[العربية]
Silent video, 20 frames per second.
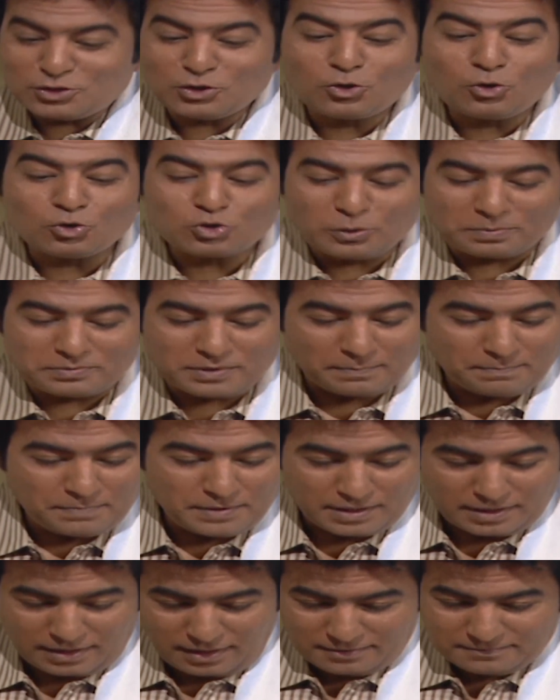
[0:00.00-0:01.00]
كتب
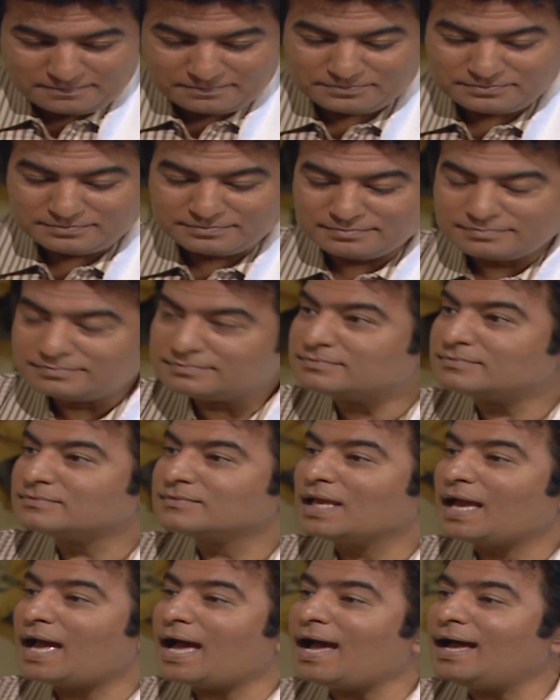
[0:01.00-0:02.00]
طبيه
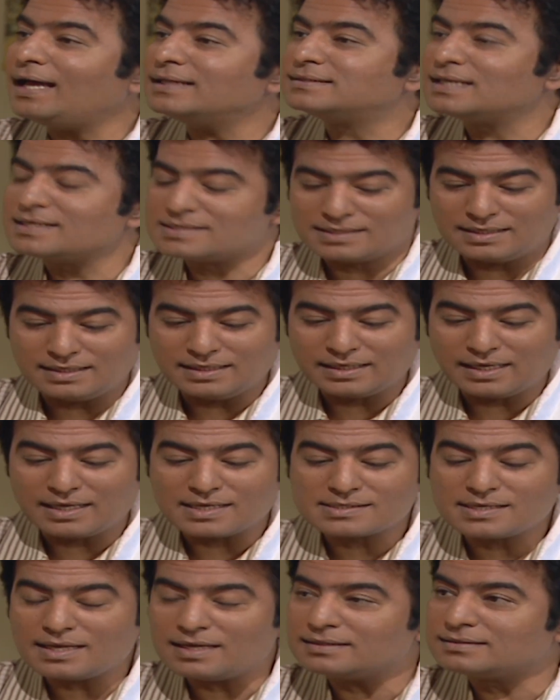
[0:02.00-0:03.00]
احدث
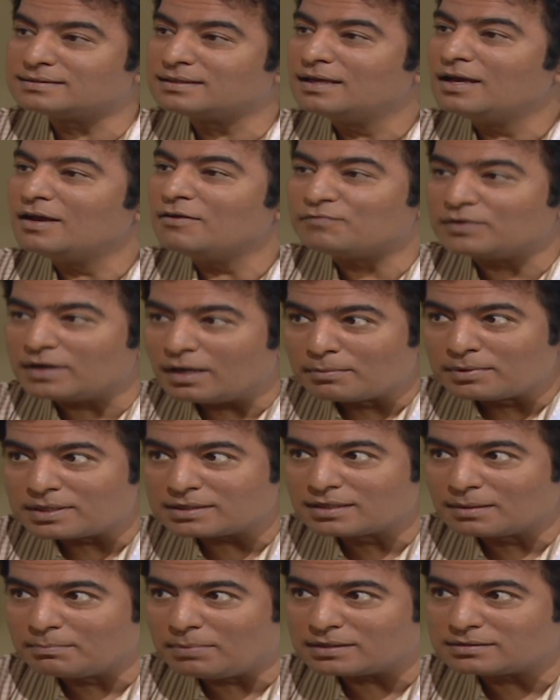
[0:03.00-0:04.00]
الانجازات في الامراض
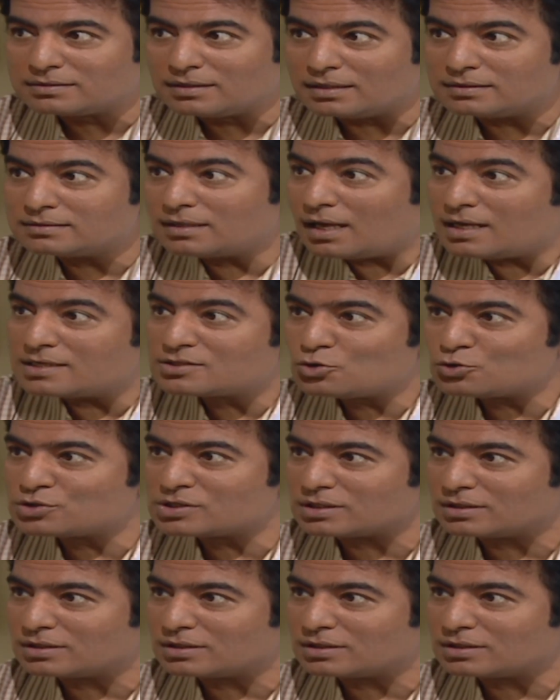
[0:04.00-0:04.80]
الباطنه تخصصي